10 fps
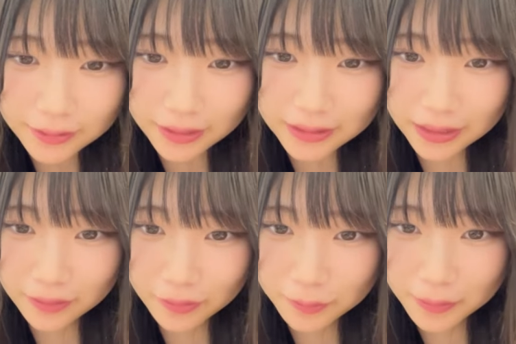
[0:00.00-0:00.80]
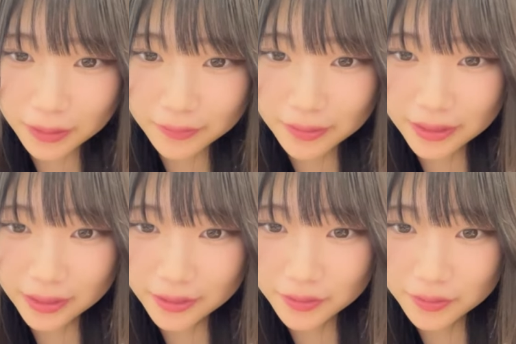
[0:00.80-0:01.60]
皆さんこんばんは野
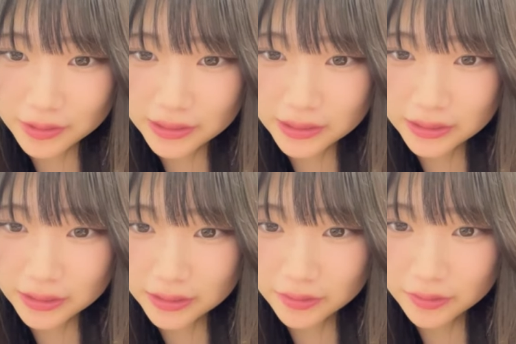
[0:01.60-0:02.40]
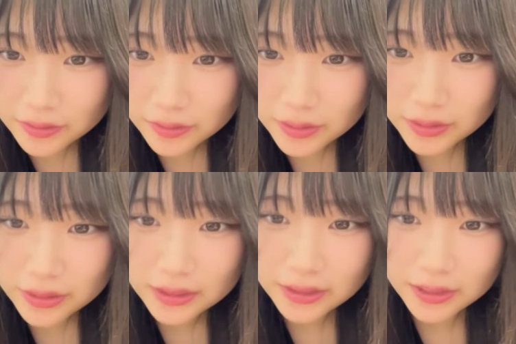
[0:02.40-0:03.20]
球の CS の途中
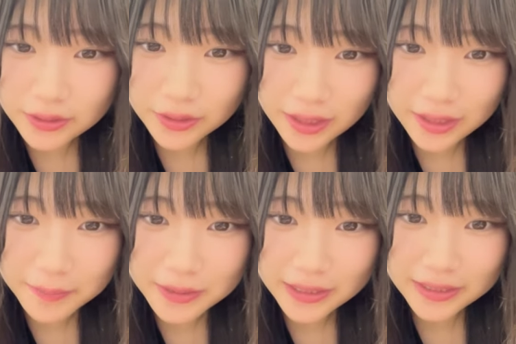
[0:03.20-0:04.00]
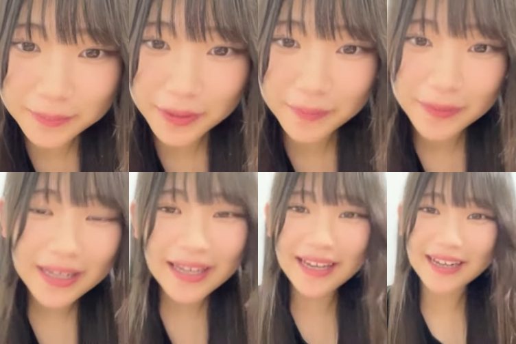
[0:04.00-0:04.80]
ですが初見で見させてもらう
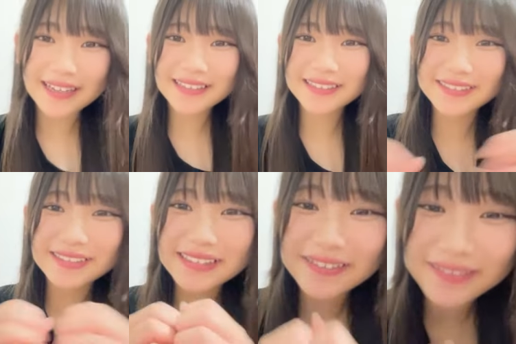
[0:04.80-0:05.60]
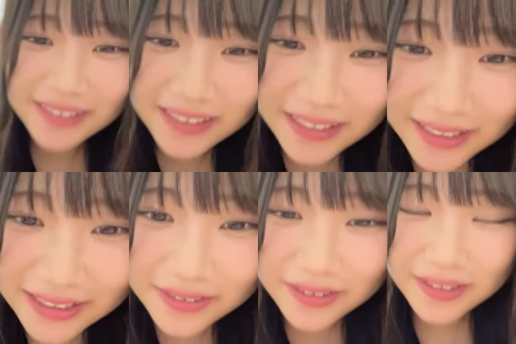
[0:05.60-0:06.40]
えありがとうございます
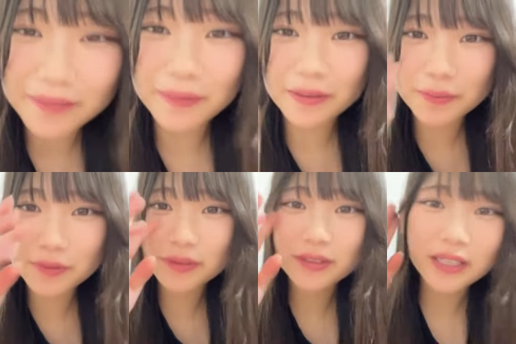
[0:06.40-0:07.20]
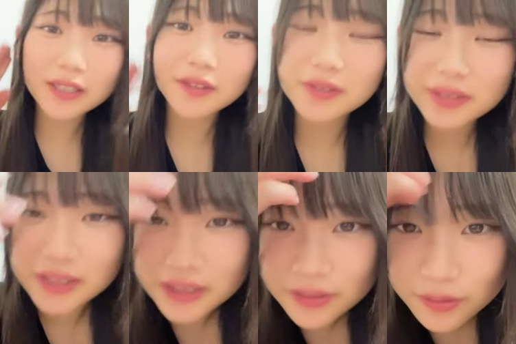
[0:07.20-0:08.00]
すごい名前も野球好
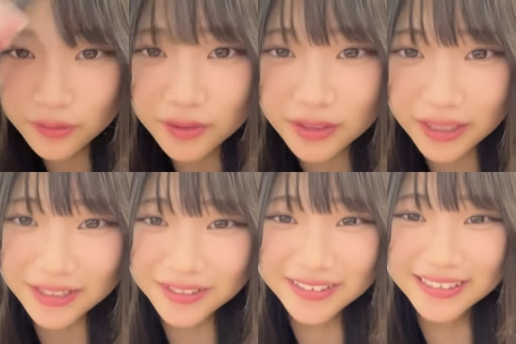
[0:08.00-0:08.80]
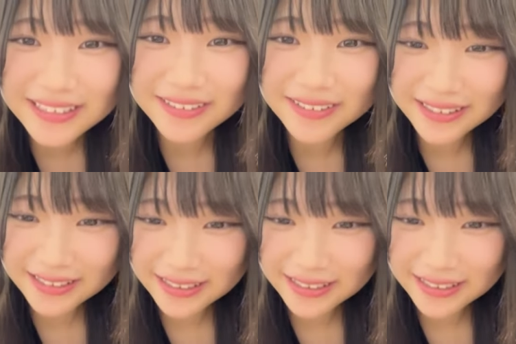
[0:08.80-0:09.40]
きそう野球好きそうとか